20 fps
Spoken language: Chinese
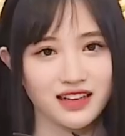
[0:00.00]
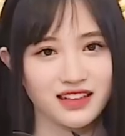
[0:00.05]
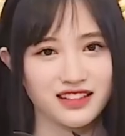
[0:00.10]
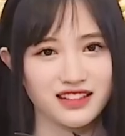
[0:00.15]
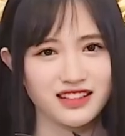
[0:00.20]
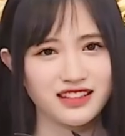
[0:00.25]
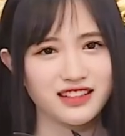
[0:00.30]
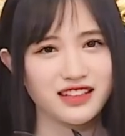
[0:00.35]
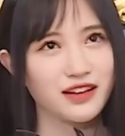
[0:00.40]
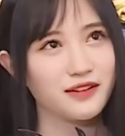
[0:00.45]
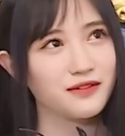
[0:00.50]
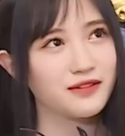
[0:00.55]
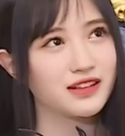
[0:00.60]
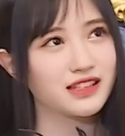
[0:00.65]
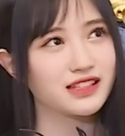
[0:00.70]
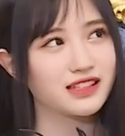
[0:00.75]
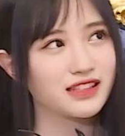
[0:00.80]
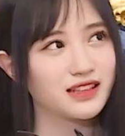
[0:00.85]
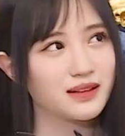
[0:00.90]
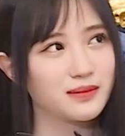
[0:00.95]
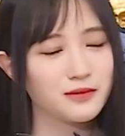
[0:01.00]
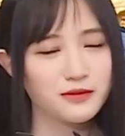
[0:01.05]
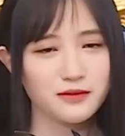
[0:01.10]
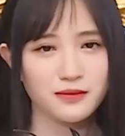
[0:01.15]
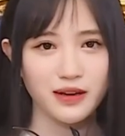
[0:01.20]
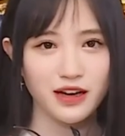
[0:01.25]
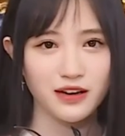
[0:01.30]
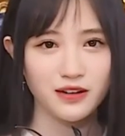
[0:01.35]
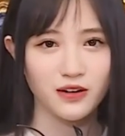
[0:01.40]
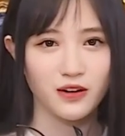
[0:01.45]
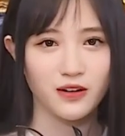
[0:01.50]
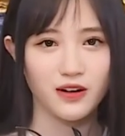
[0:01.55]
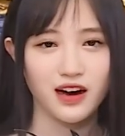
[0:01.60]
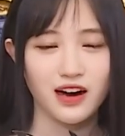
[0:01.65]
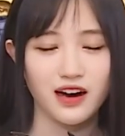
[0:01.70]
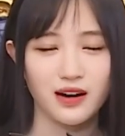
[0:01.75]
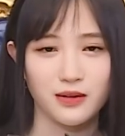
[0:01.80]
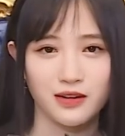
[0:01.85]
今年粉丝的目标口号，